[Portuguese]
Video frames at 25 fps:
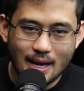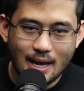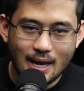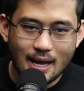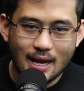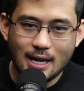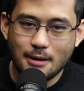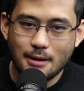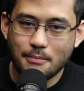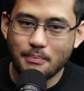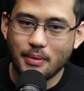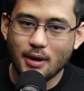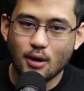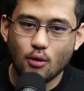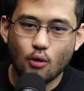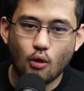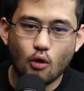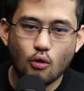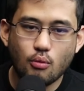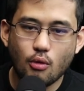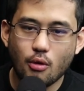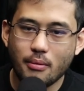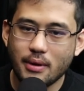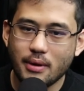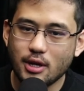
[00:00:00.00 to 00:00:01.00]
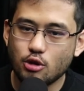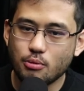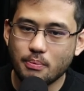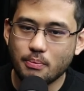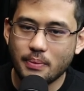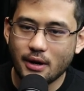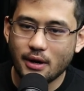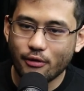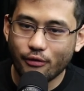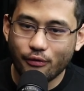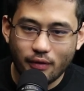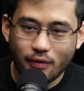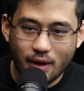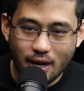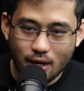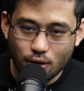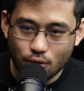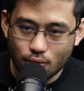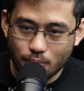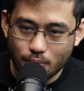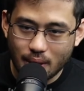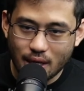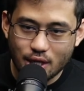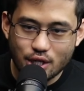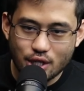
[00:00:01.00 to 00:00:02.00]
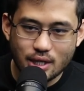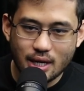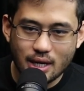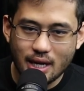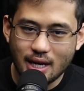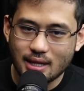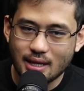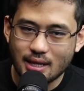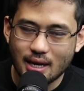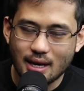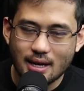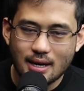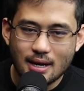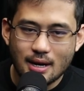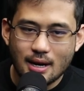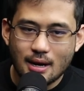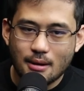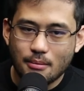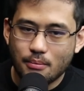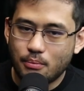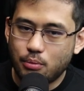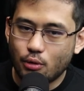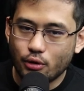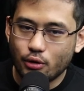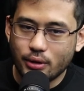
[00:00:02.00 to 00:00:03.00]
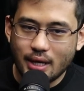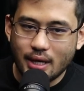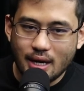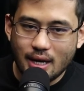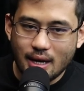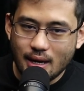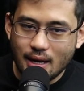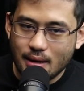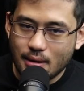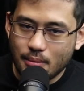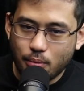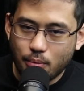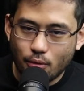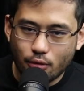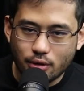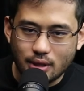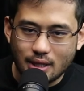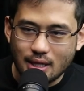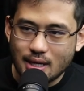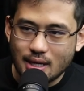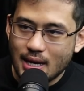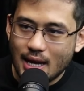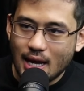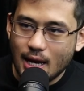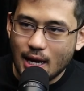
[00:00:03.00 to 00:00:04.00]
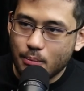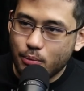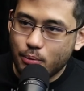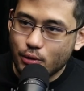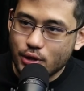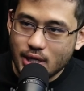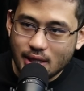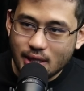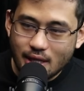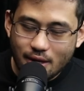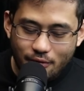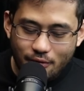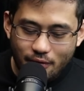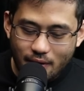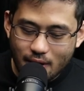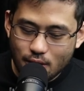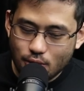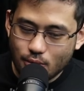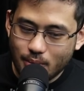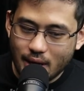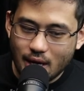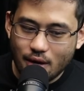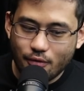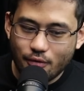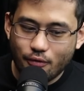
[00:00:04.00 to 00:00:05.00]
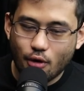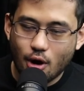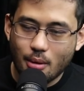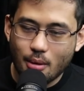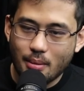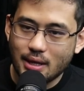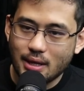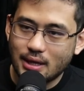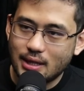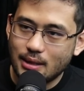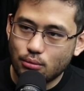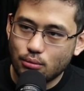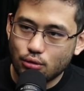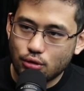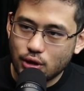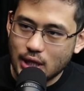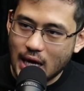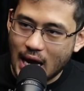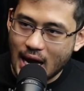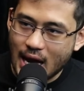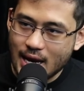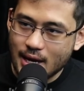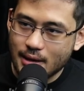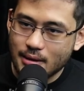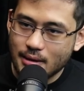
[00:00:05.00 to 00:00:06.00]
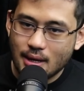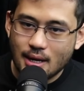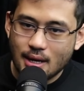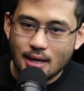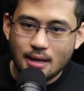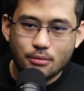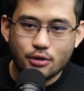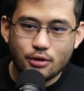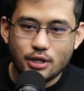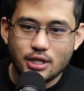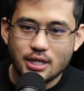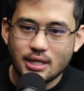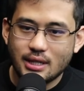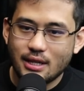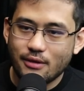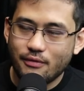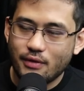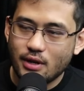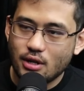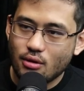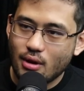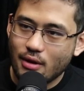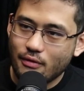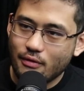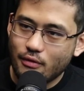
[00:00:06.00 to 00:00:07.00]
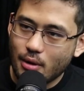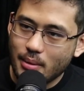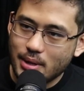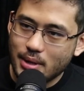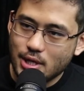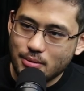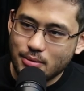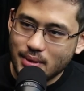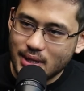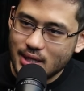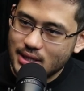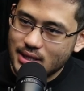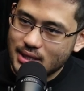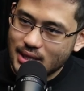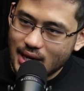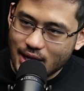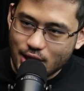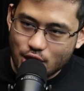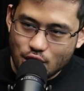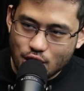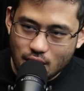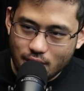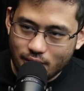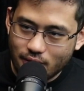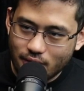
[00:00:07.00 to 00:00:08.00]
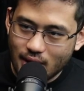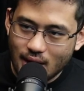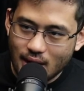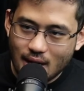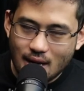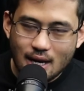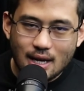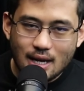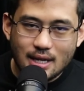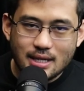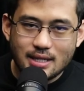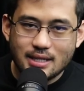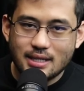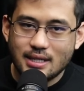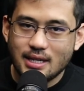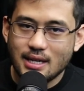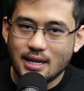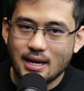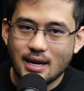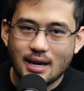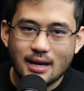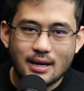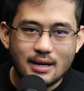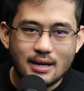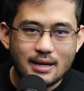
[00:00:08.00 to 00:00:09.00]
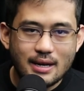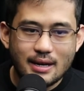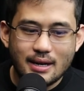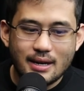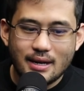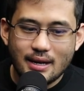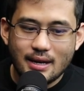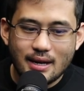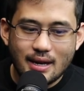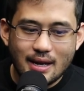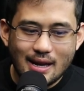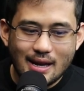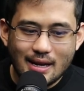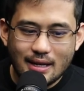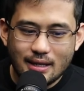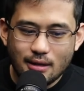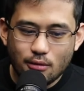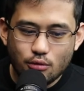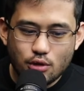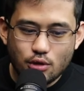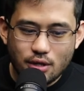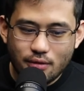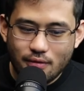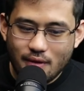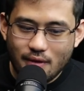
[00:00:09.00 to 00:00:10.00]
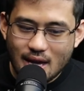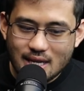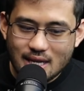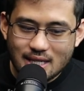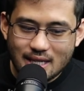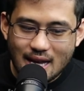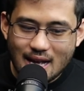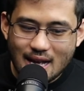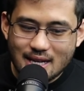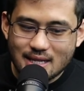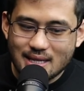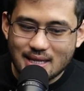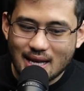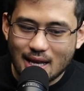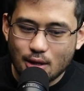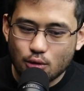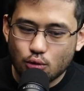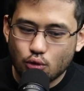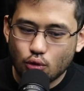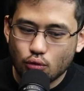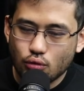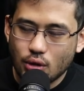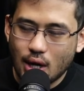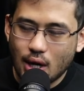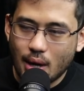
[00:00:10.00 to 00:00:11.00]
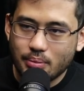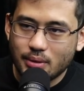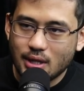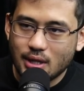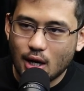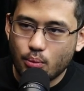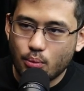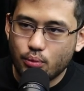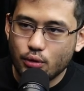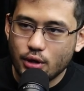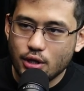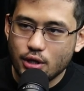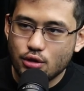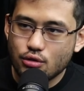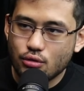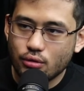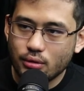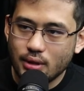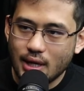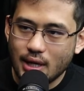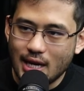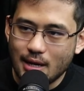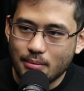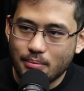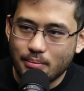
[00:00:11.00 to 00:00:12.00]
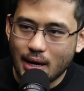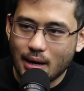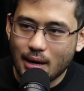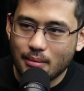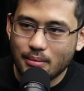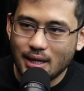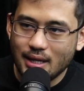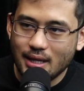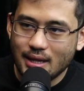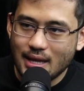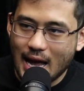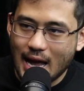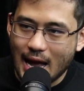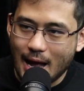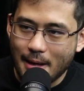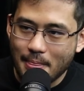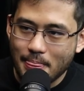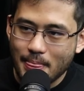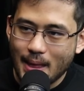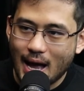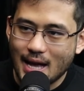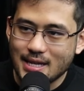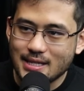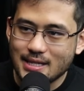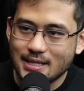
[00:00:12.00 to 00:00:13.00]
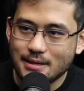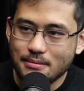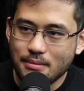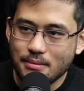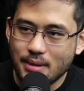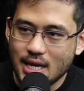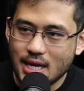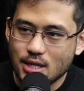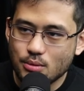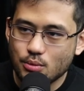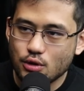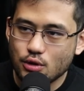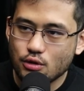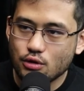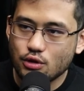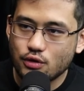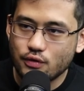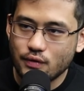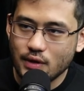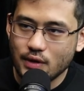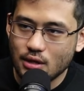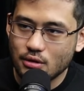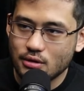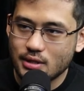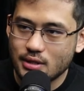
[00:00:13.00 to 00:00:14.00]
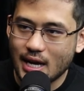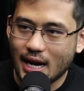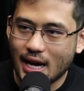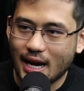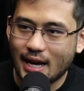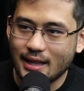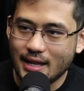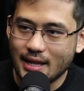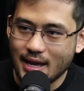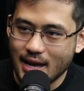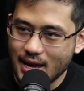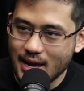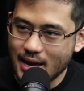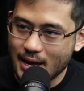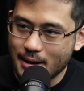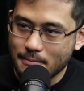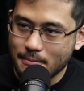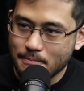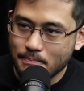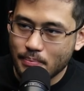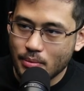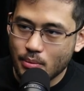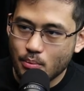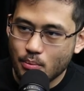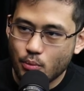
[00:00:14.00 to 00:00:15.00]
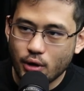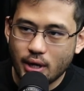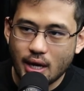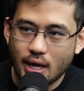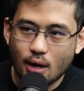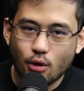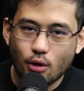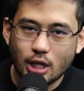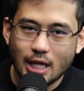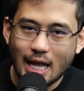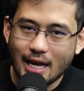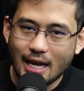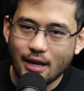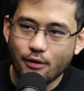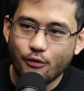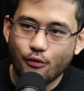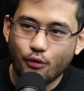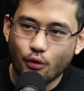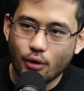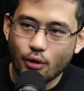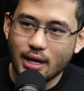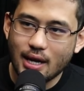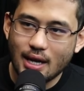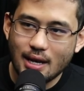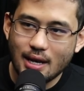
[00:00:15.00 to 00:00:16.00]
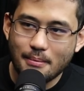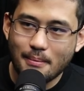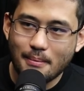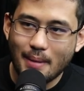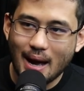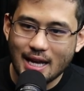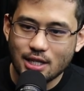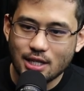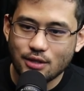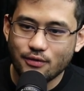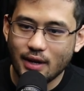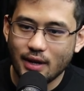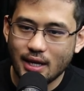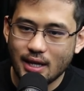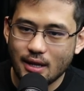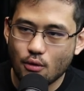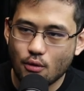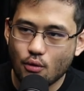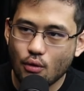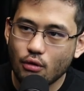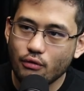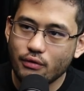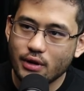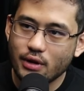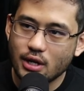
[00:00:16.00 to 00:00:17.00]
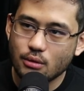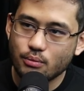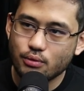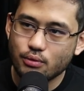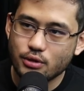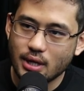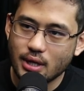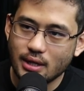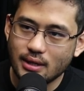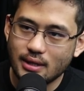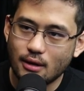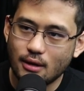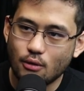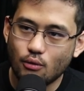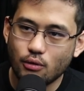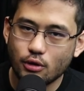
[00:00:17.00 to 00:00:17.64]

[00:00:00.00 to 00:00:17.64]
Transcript: Ele pegou o momento perfeito para a direita poder. Puta, ele podia ter feito uma reforma tributária, podia ter feito reforma administrativa. Se é, é, ele não tivesse gastado todo o capital político dele para blindar a si mesmo e os filhos da cadeia, porque quando é que foi que ele mais vendeu o governo para o Centrão?